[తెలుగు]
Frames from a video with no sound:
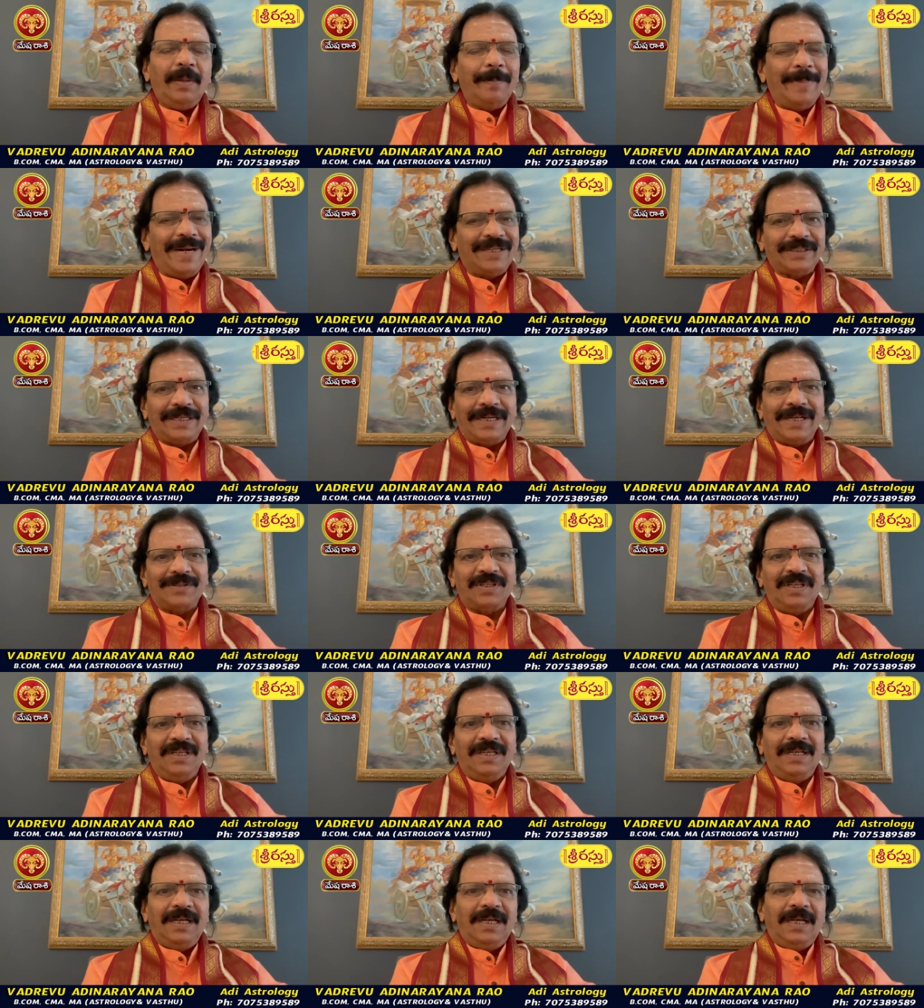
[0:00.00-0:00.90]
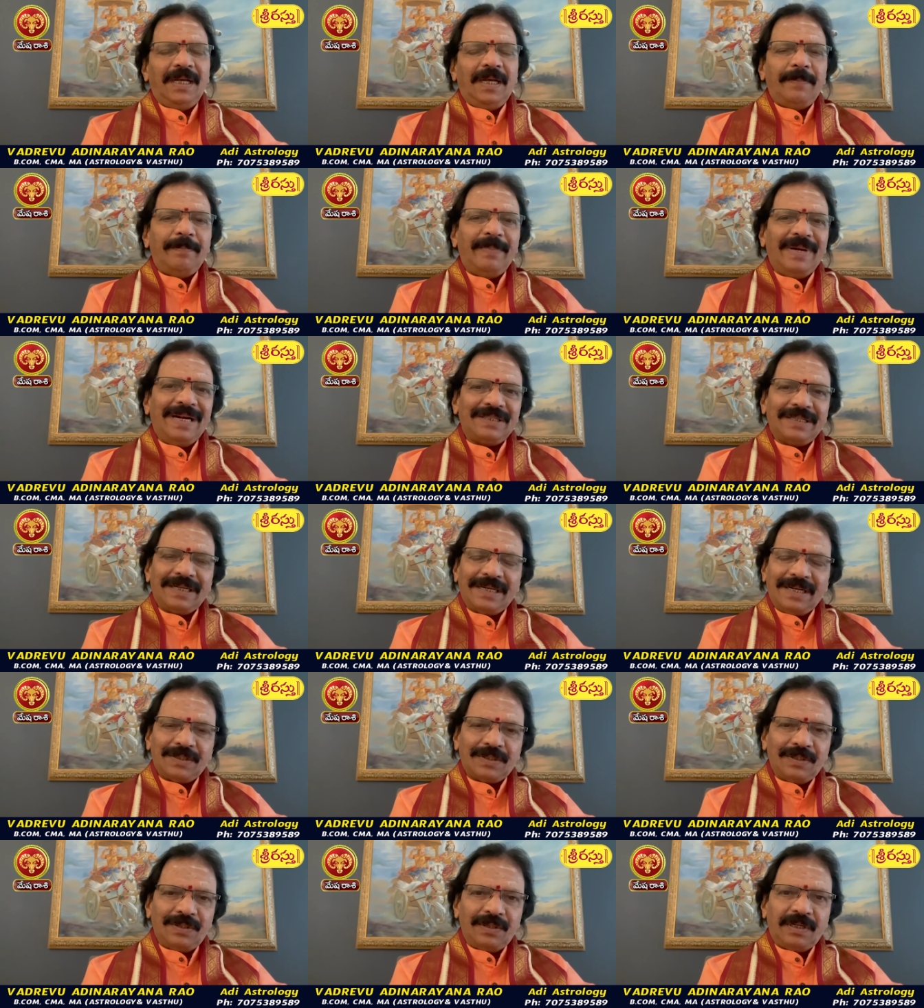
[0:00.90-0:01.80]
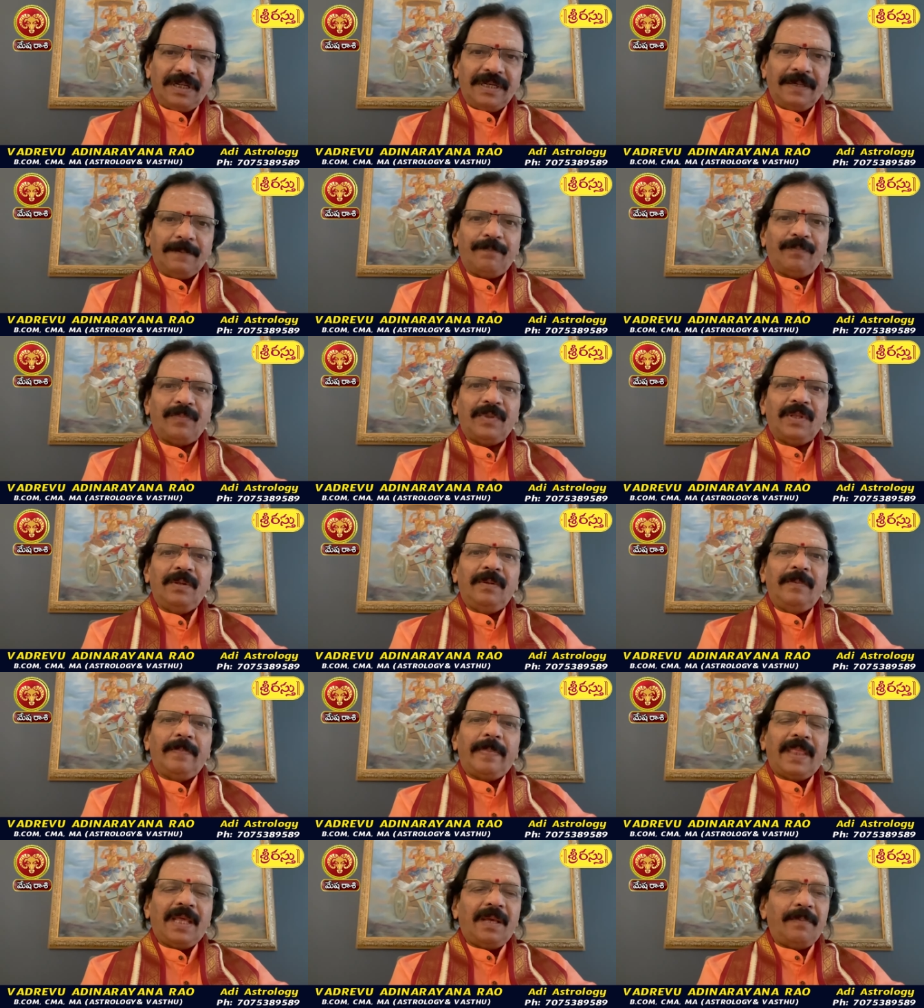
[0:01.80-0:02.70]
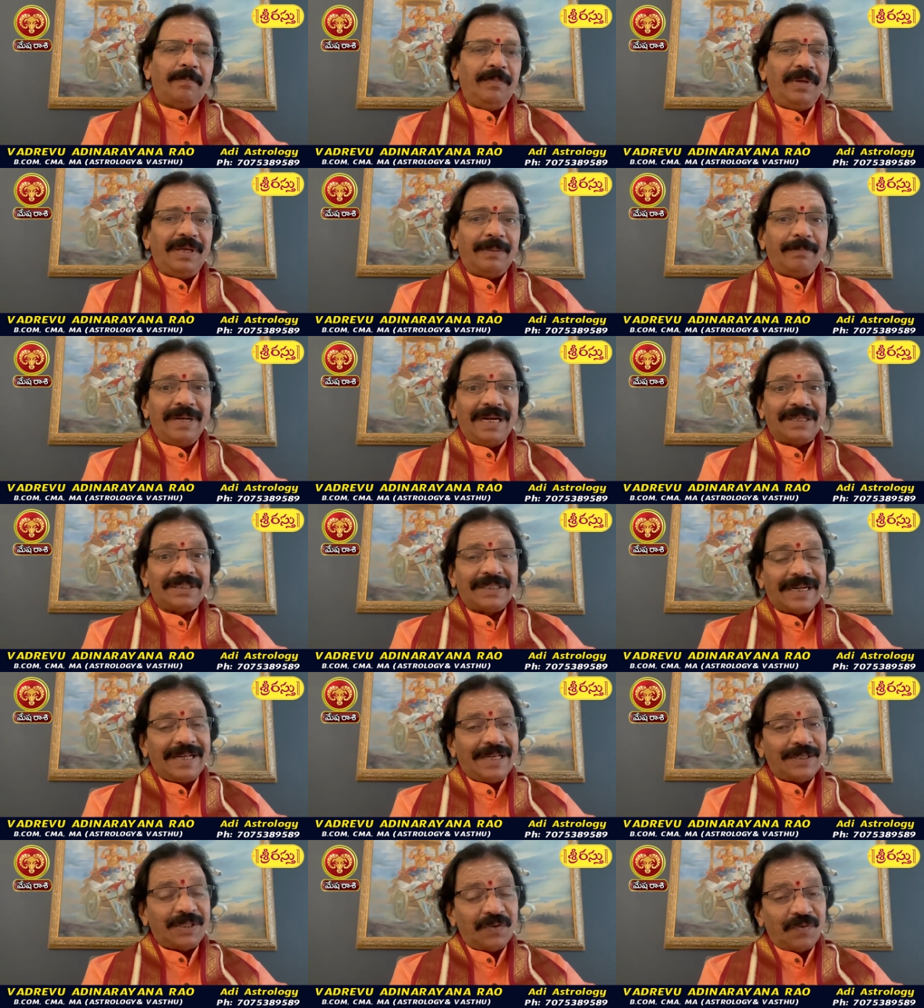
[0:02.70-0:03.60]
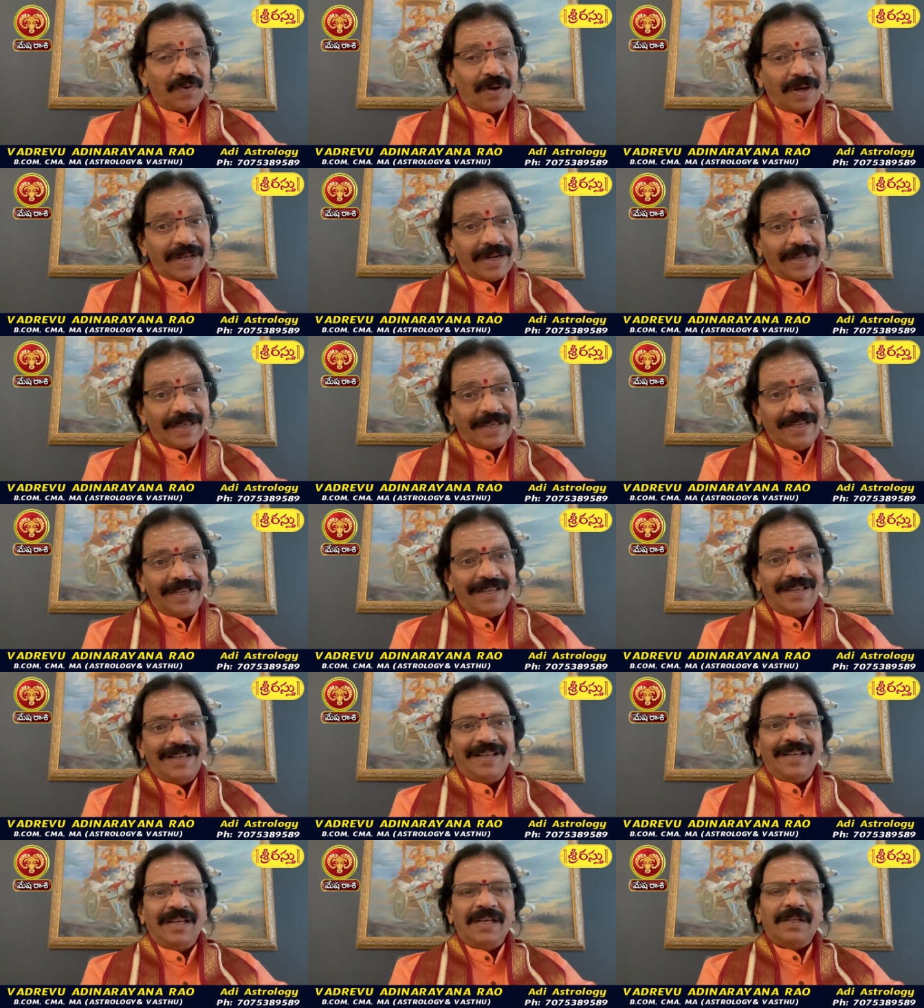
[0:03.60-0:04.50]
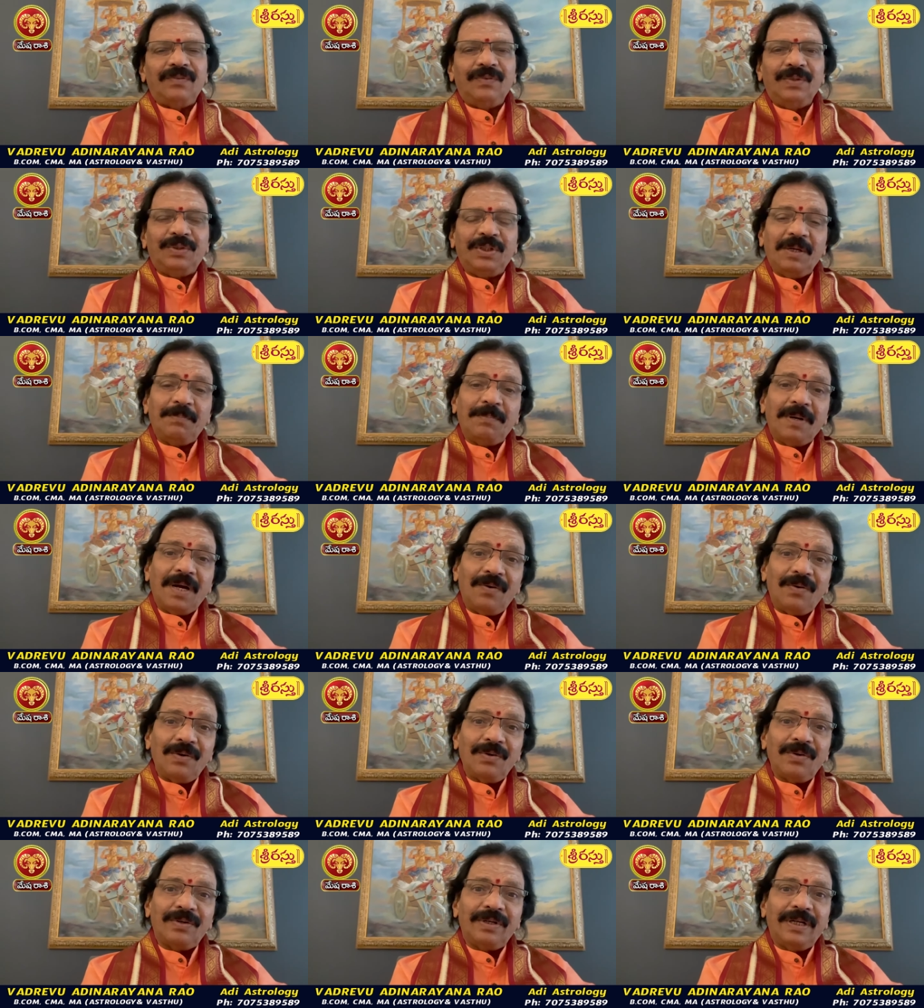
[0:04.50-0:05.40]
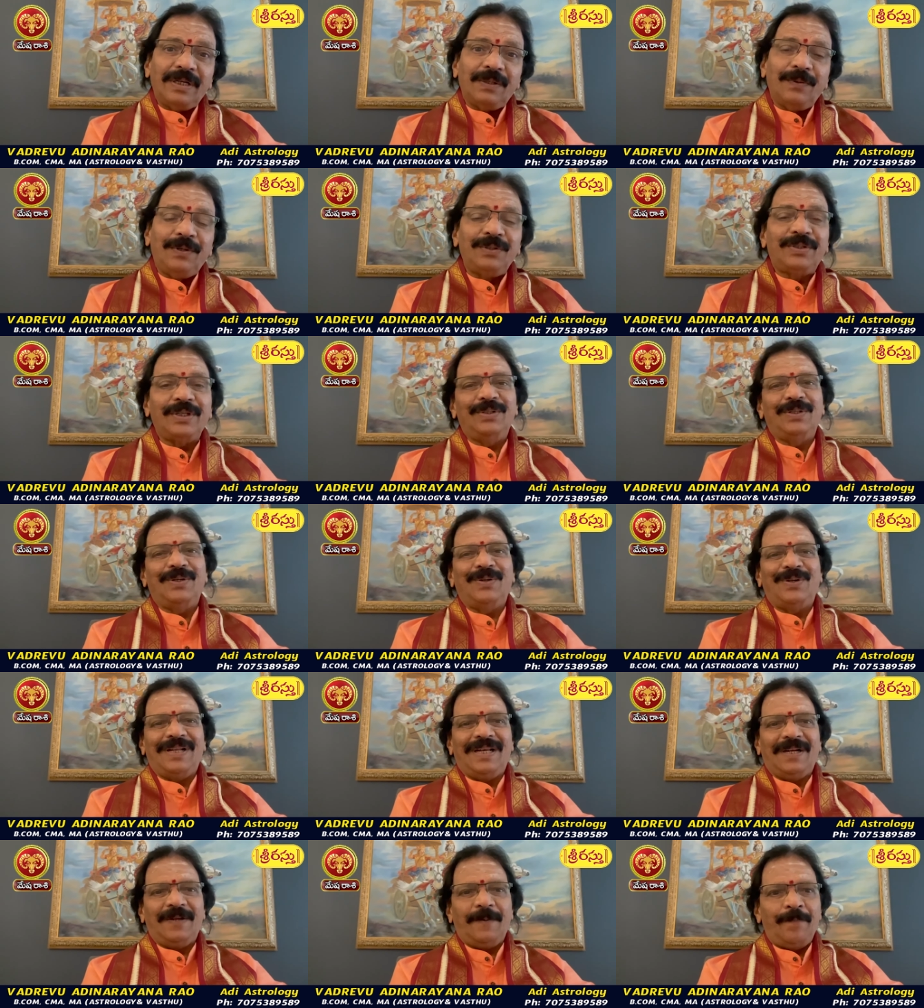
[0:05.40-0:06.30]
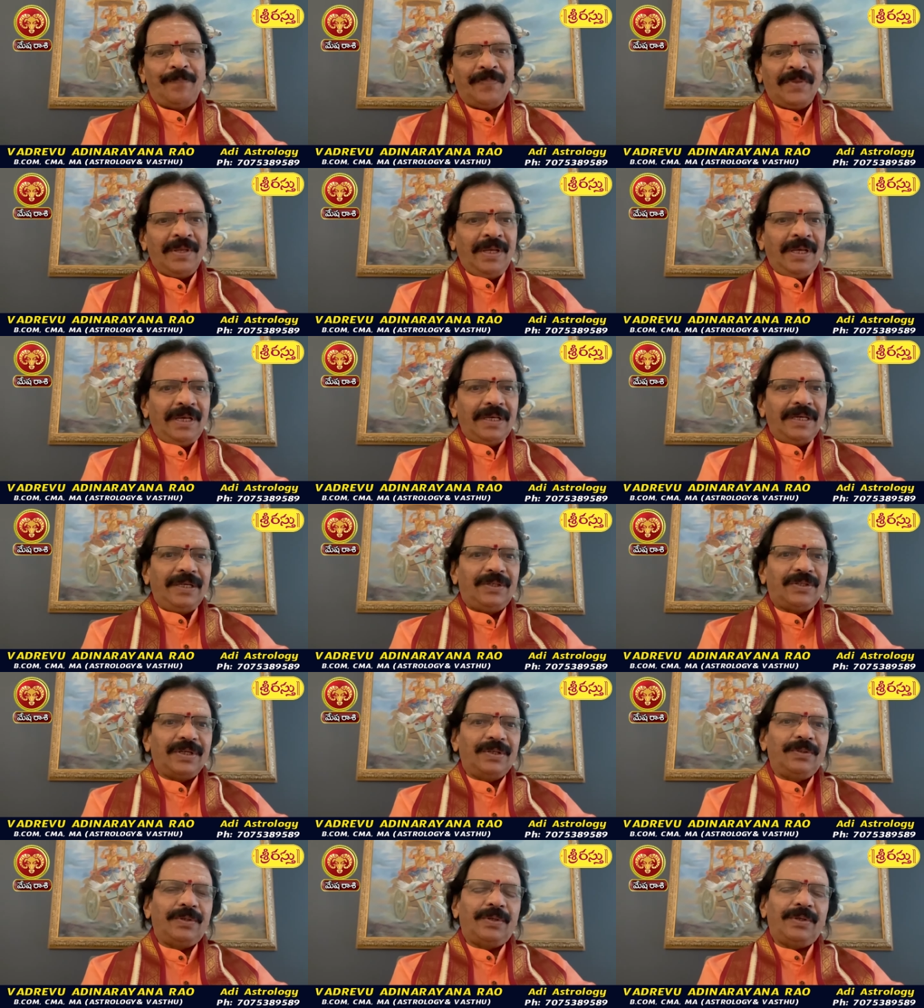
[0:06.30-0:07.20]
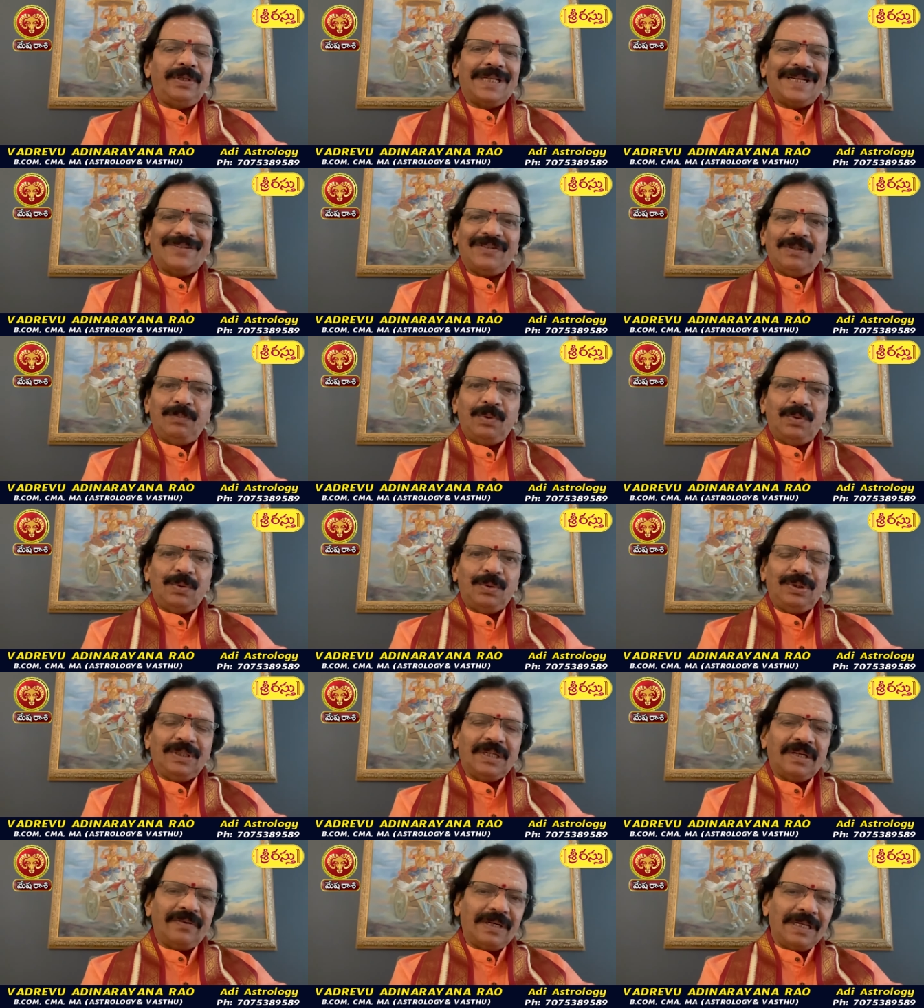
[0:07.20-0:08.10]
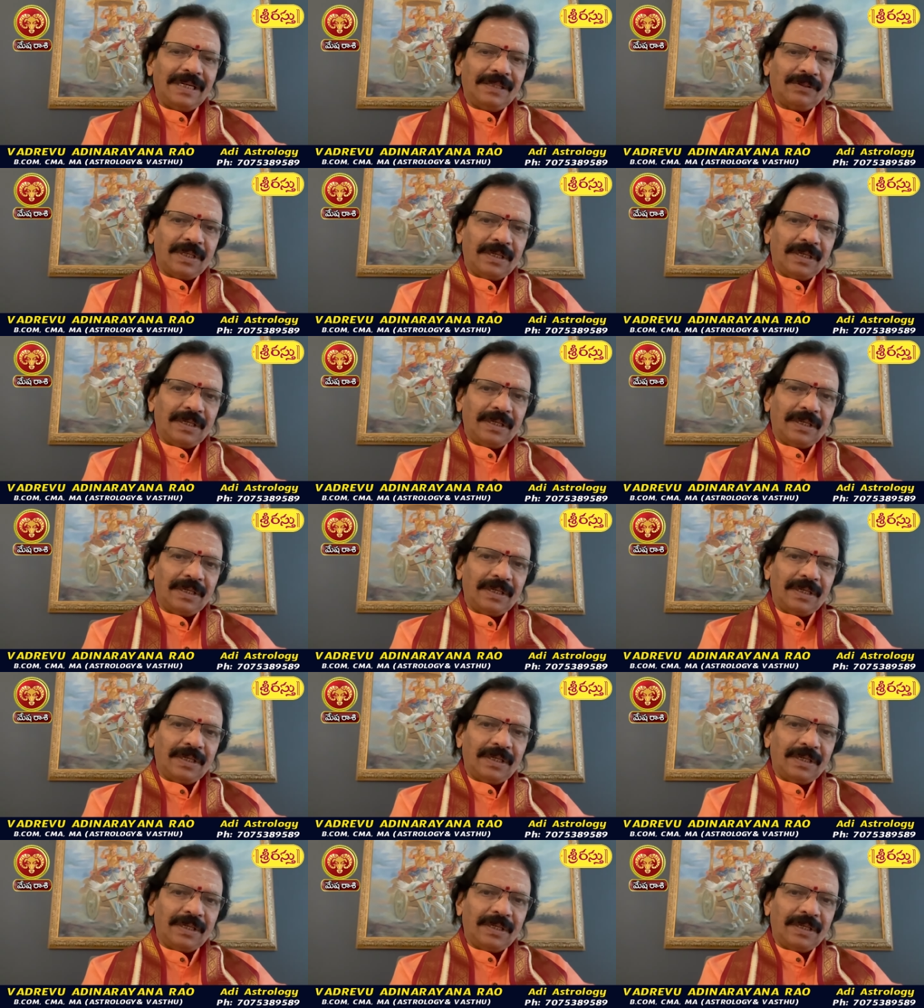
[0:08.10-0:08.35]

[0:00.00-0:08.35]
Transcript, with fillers: మేషరాశి మేషరాశిలోనే మీ మేషరాశి వారికి ద్వితీయ భావంలోనే గురుచంద్రుడు ఉన్నారు ఈ చంద్రుడు ఇరవై మూడు ఇరవై నాలుగు